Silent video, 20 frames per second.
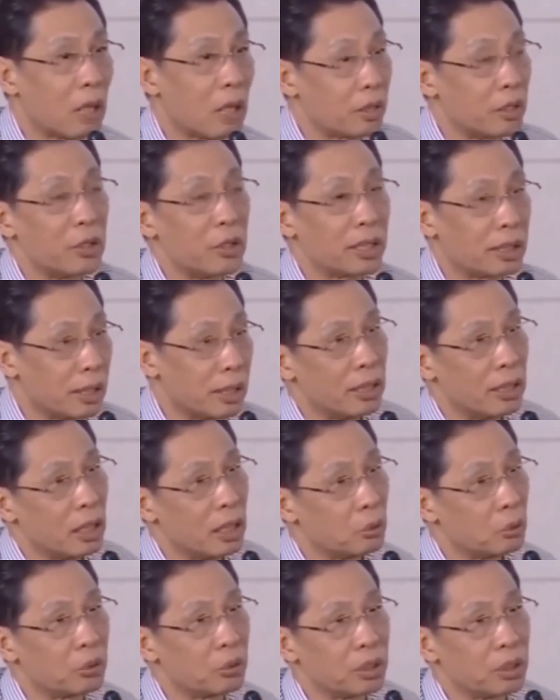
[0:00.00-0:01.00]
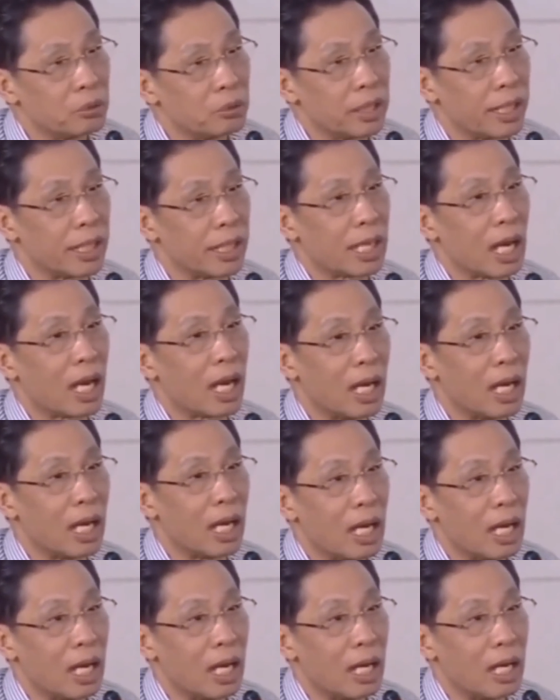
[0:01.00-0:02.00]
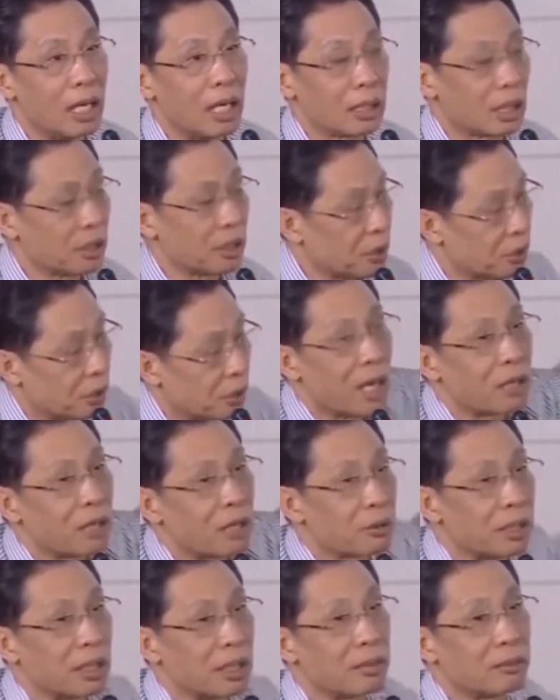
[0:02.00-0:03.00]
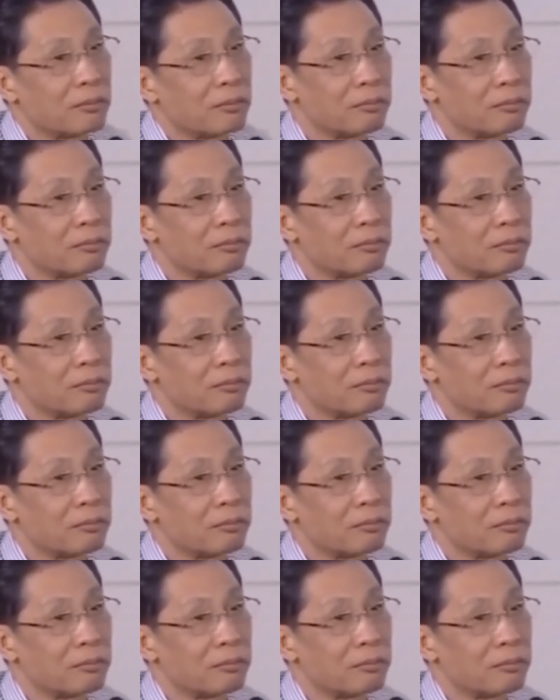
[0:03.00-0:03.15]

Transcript: 到了医院心跳呼吸都停了，才四十二岁，